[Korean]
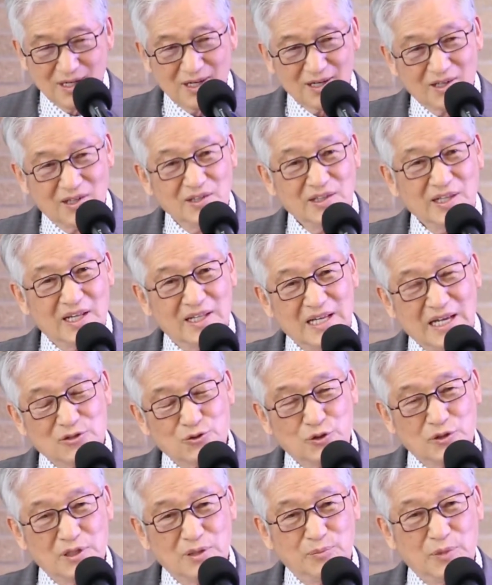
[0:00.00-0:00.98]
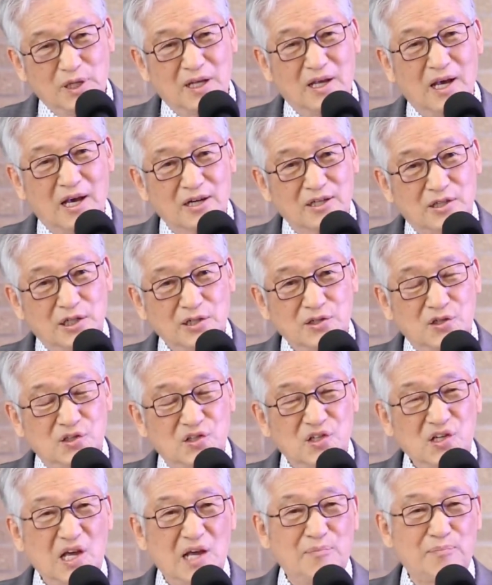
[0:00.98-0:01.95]
그런데 예수님이 그
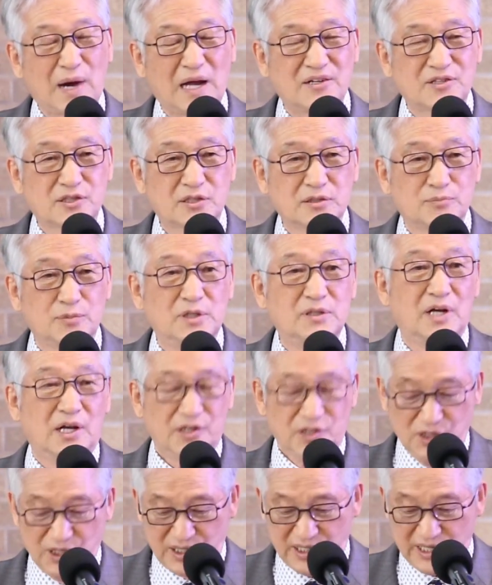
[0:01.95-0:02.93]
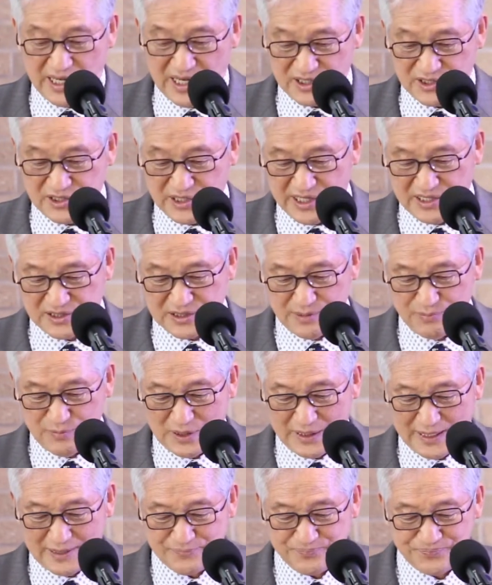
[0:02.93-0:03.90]
뒤에 말씀을 이렇게
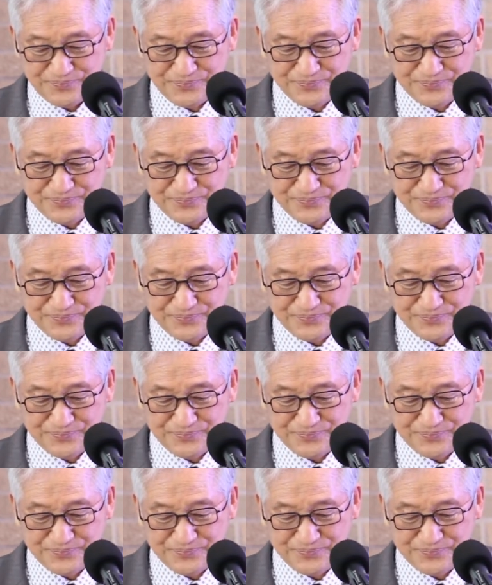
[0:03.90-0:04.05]
해석했습니다.